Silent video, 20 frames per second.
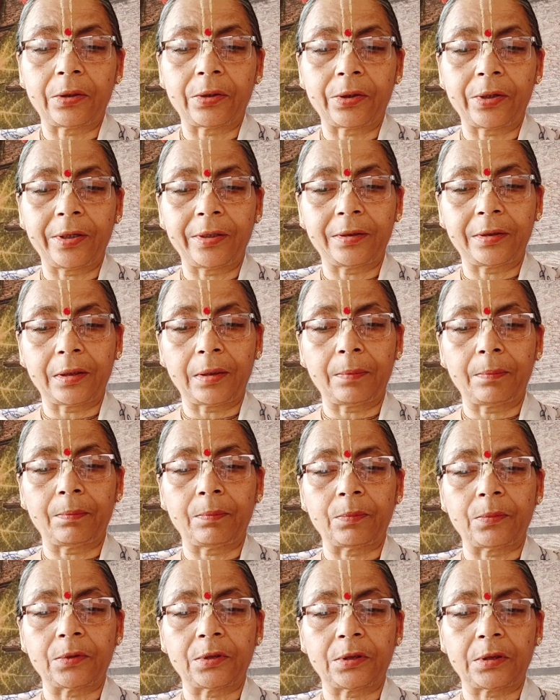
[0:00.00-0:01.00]
ऋतम
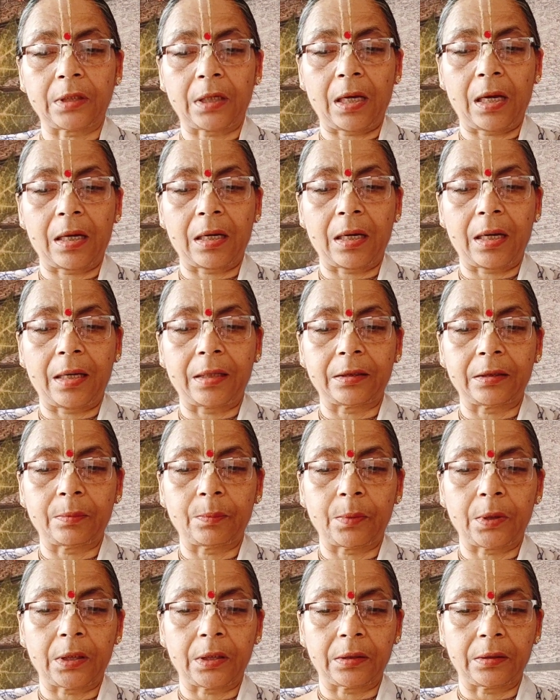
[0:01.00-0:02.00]

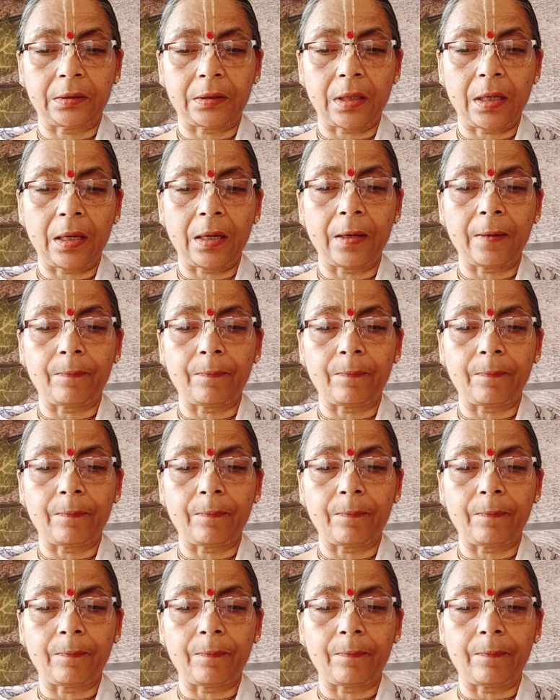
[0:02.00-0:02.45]
सकारात्मकता